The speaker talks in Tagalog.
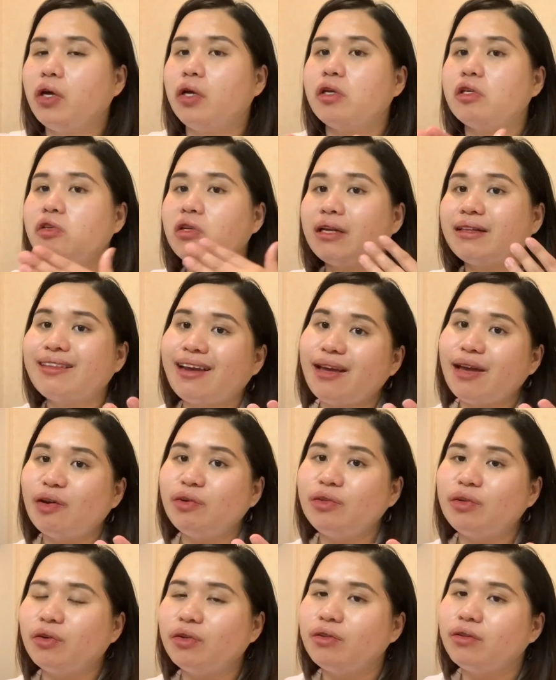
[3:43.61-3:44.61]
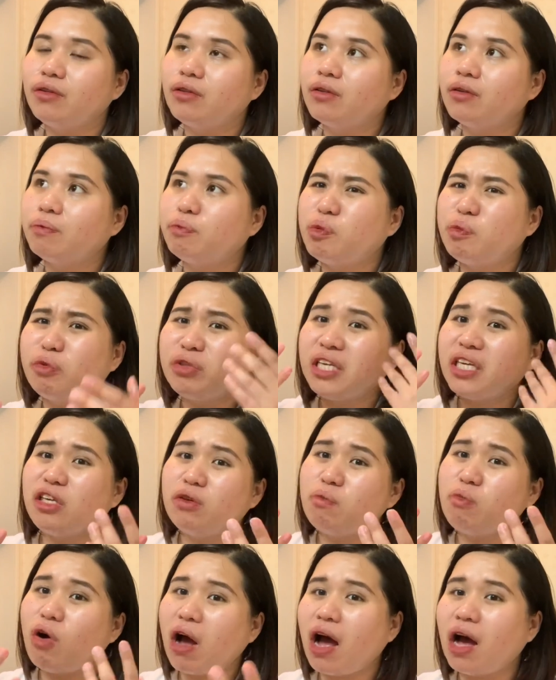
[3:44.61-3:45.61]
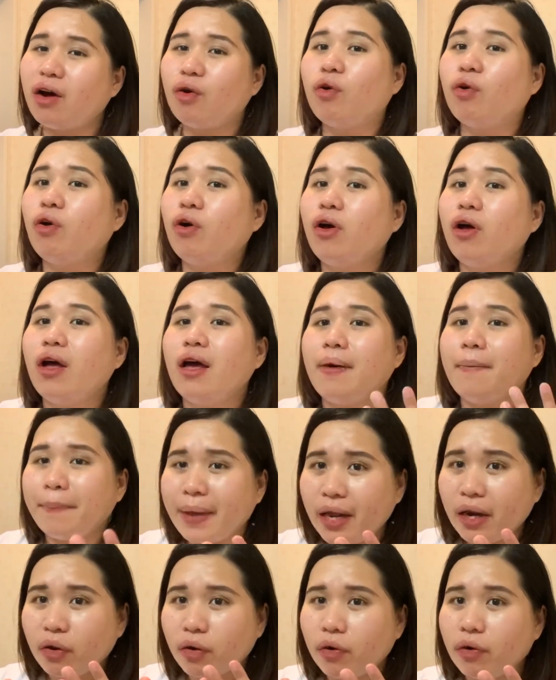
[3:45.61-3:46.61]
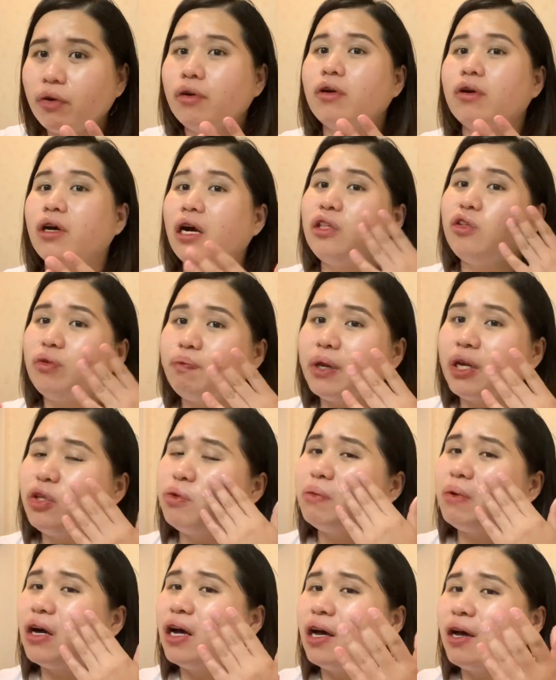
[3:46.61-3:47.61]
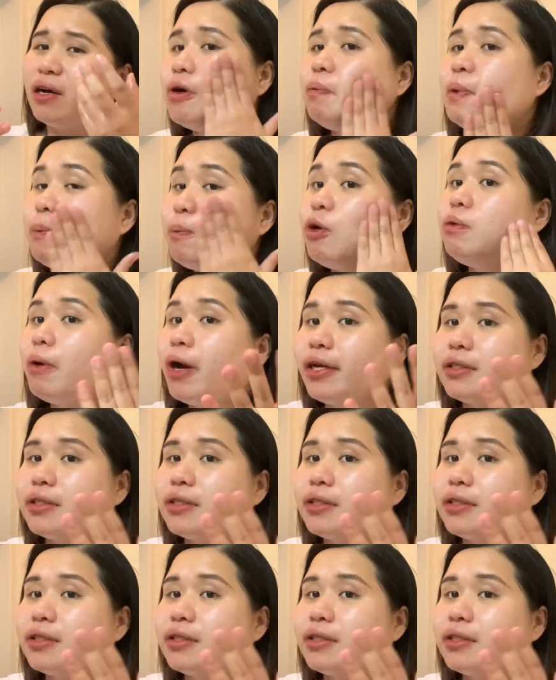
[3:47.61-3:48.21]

So nagtry ako nun, pumuti yung mukha ko, pero andun pa rin yung mga pimple mark.